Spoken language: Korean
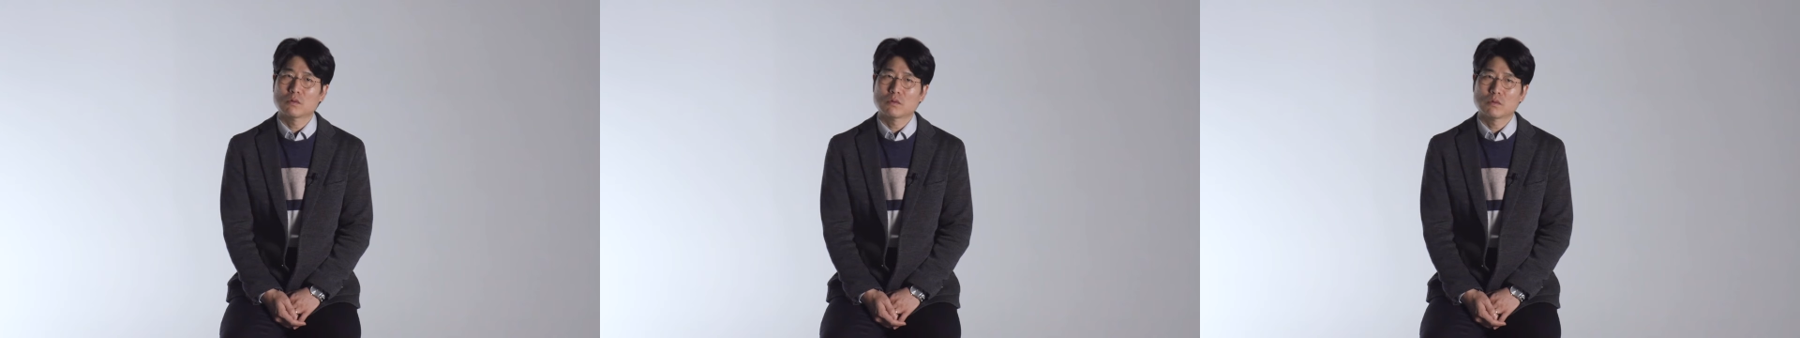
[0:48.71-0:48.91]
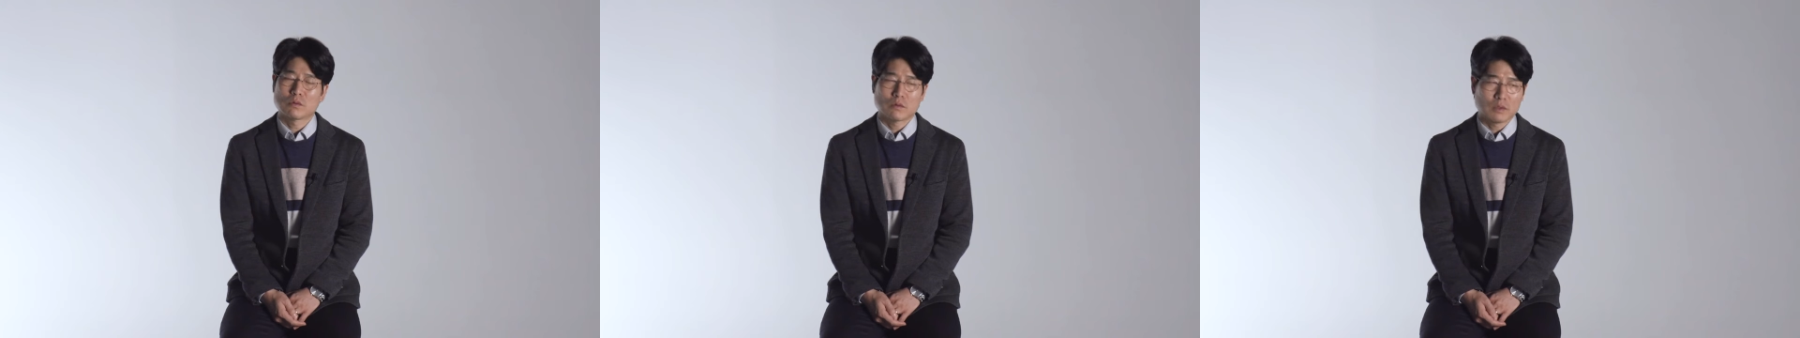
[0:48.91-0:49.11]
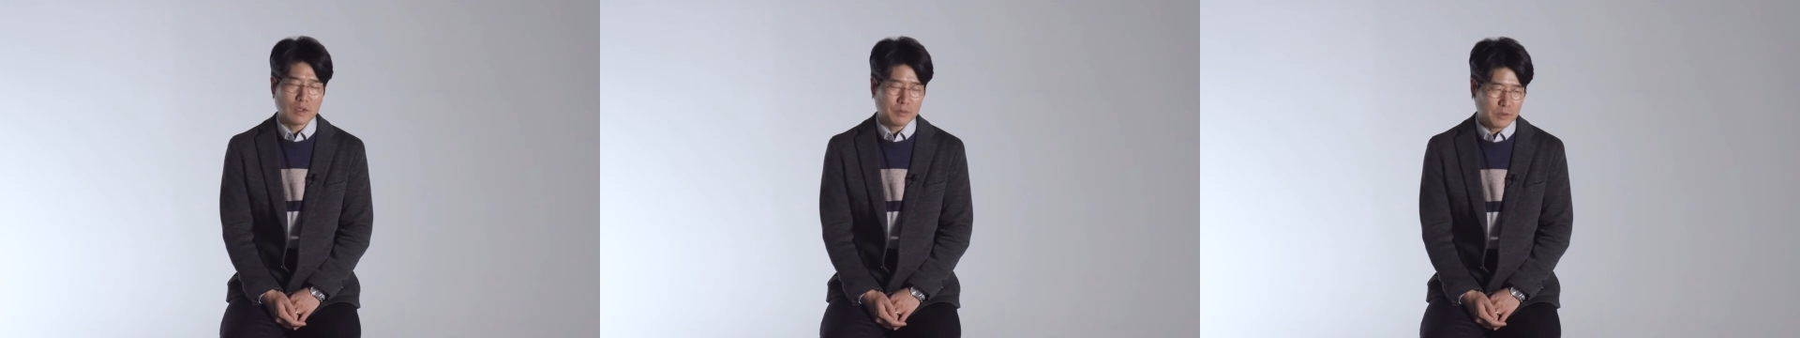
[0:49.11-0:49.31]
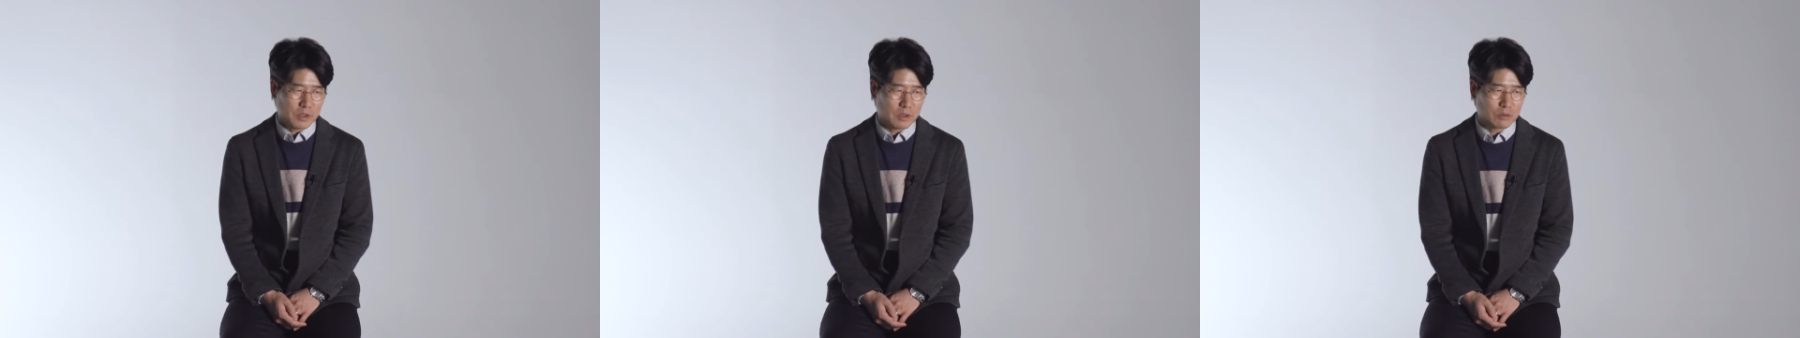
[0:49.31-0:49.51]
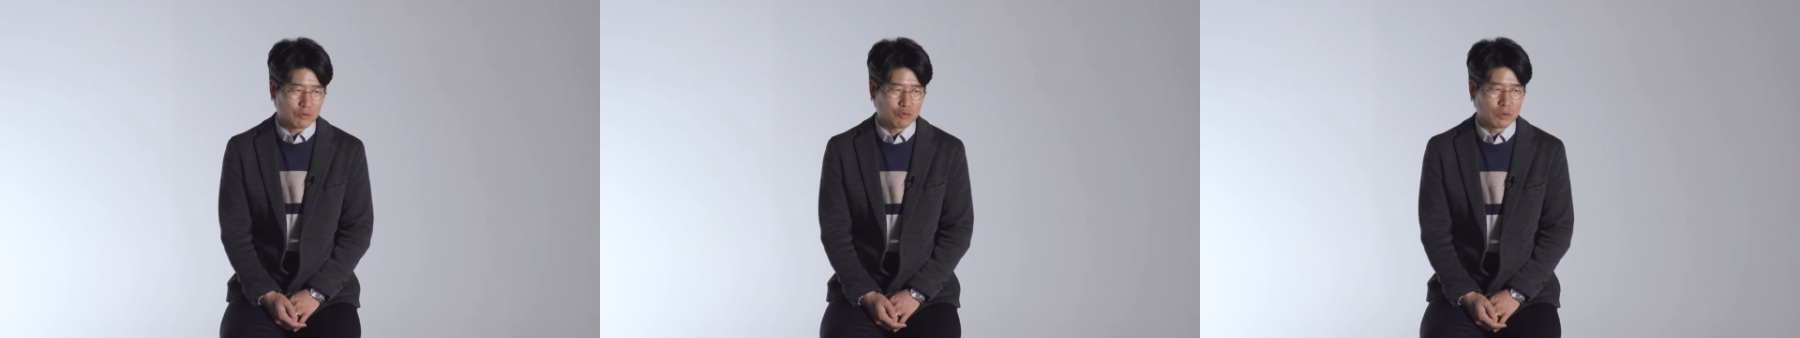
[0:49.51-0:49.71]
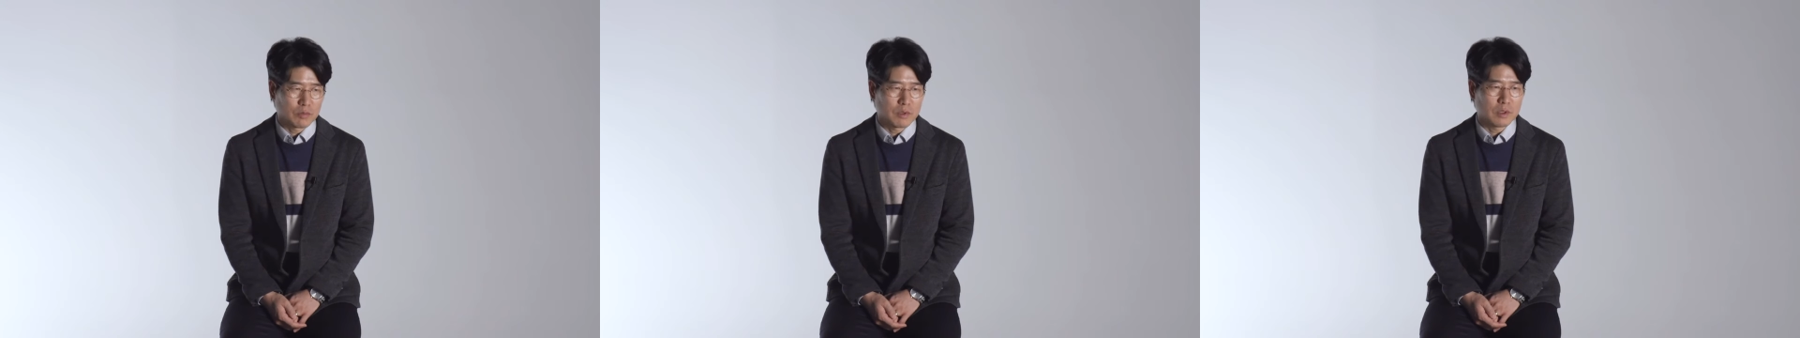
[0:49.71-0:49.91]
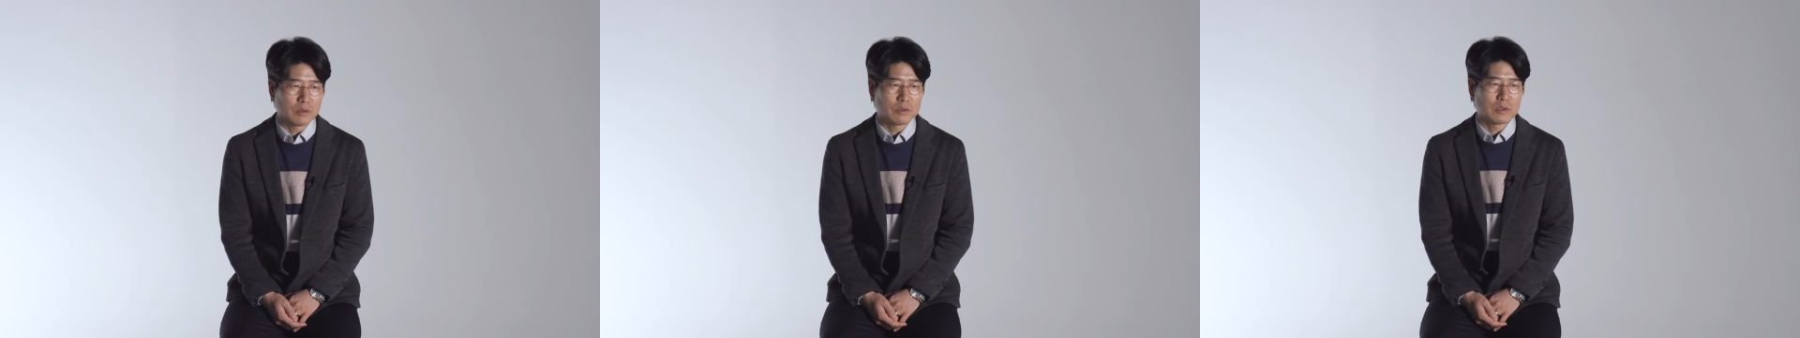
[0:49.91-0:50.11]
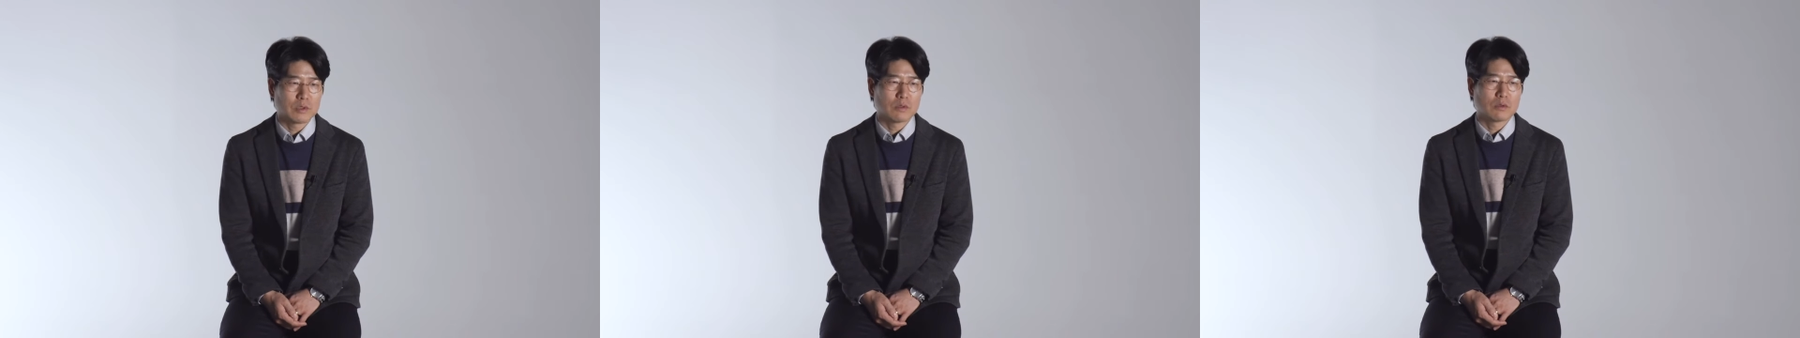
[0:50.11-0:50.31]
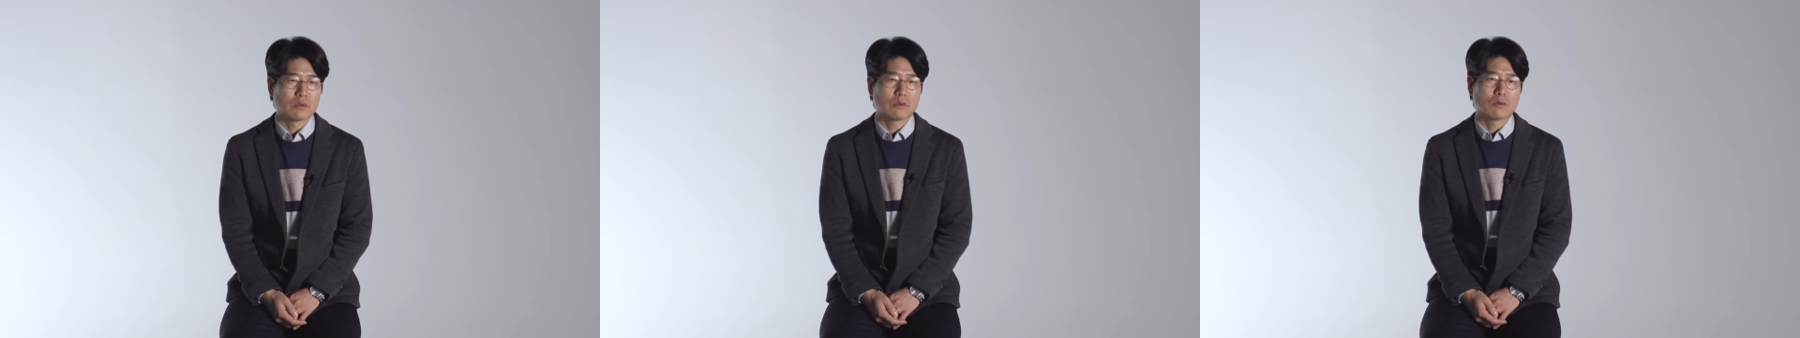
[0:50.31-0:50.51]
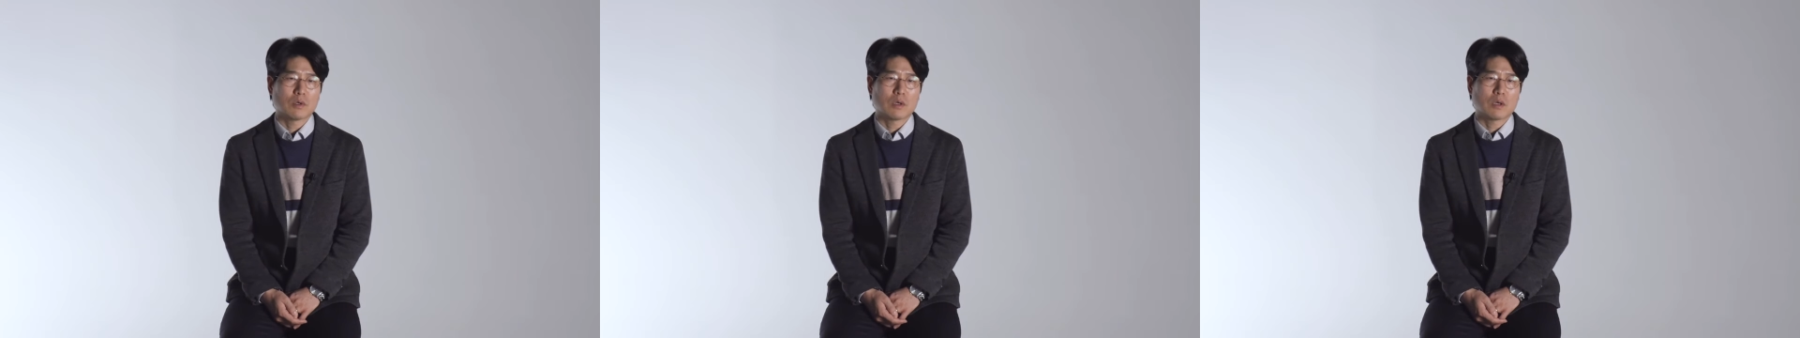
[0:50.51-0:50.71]
어떤 합창 수업이라든지 이런
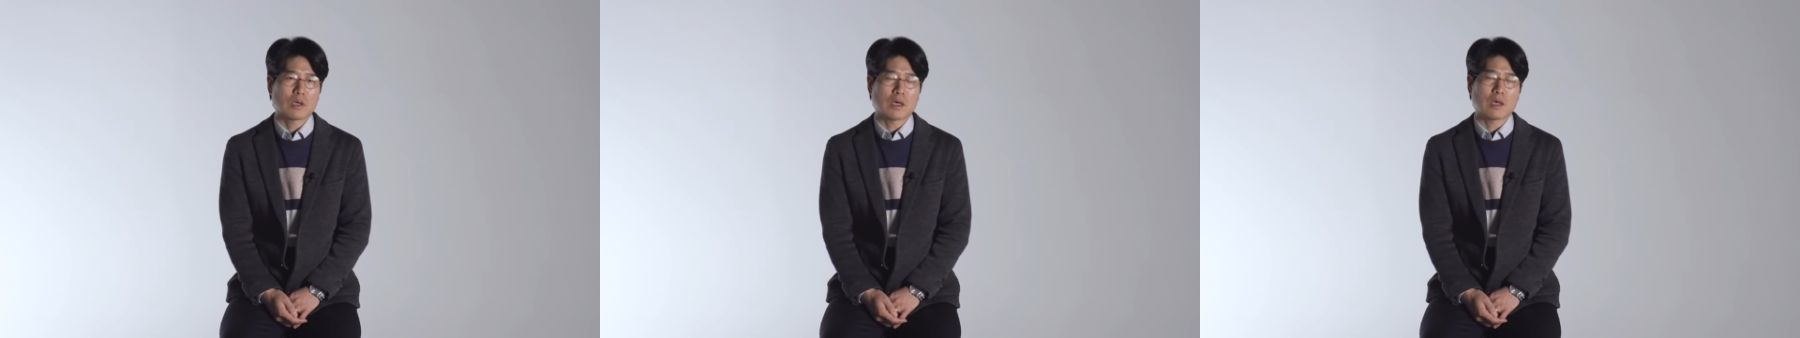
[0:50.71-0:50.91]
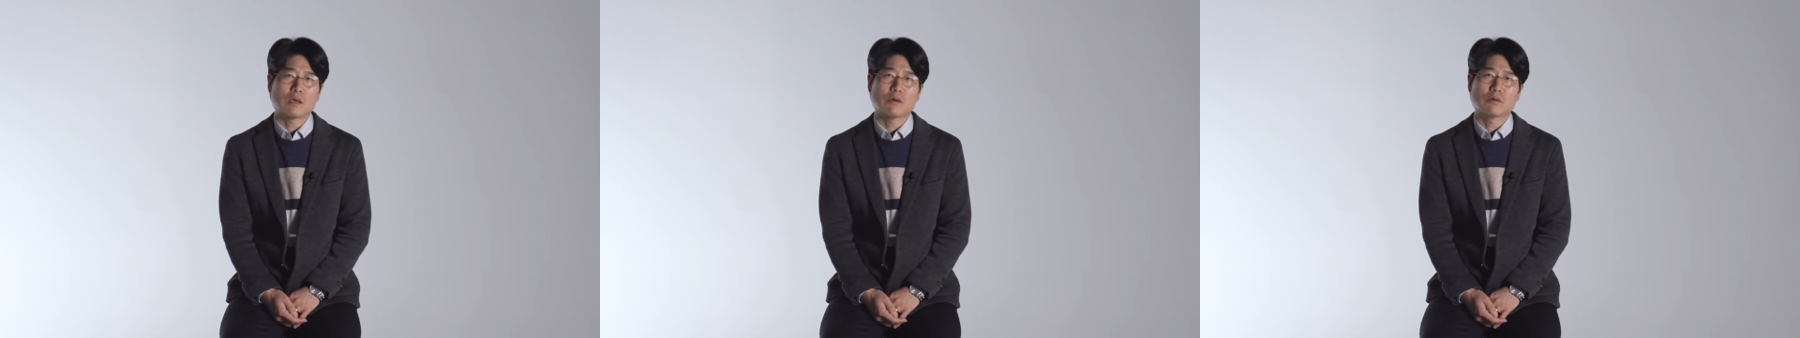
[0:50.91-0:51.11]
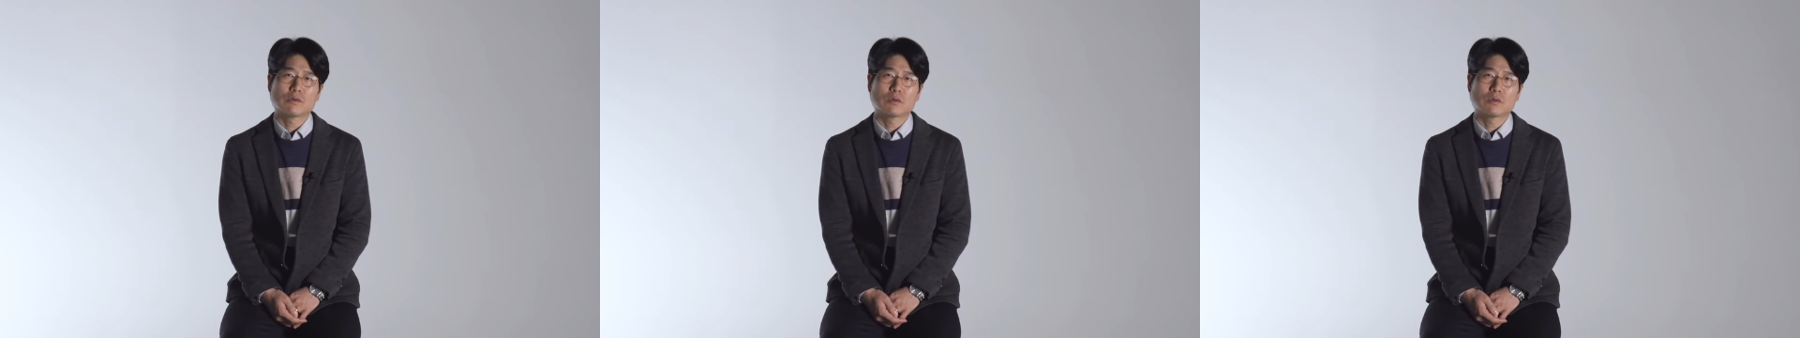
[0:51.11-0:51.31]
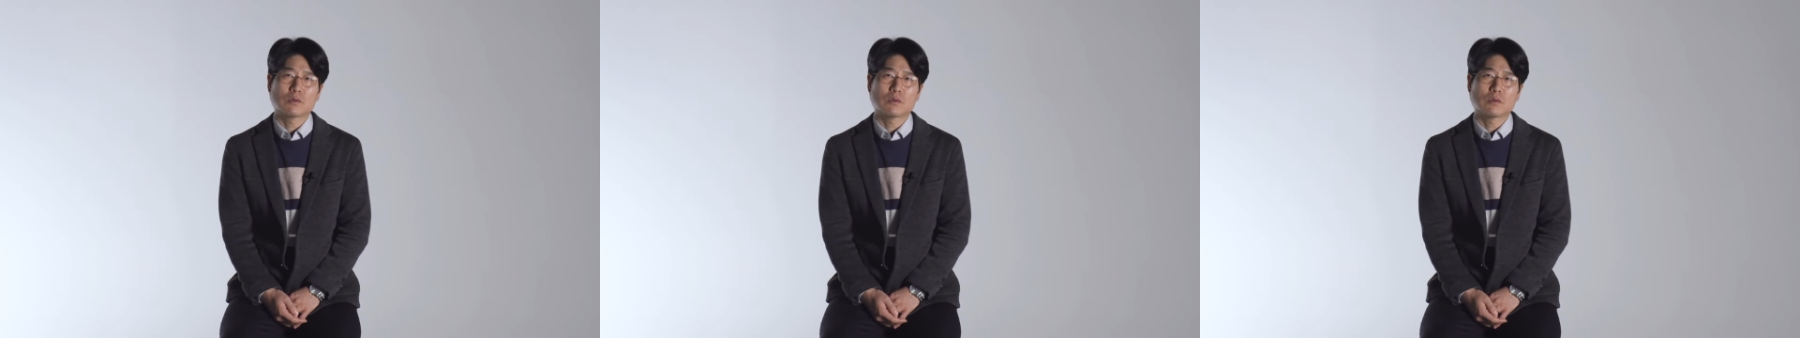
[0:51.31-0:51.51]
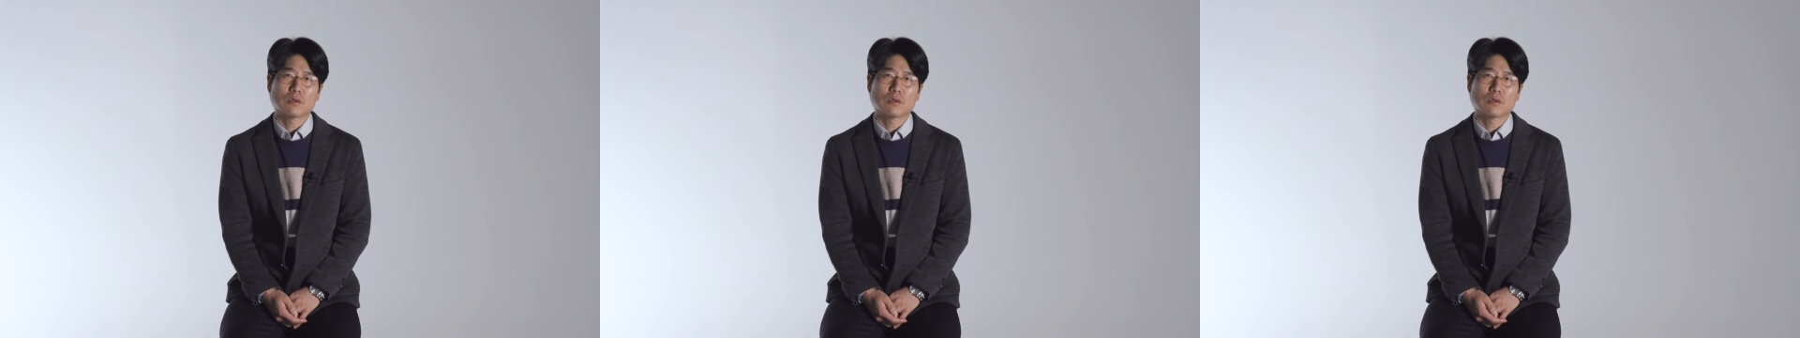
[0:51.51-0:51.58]
것과 가까워졌던 것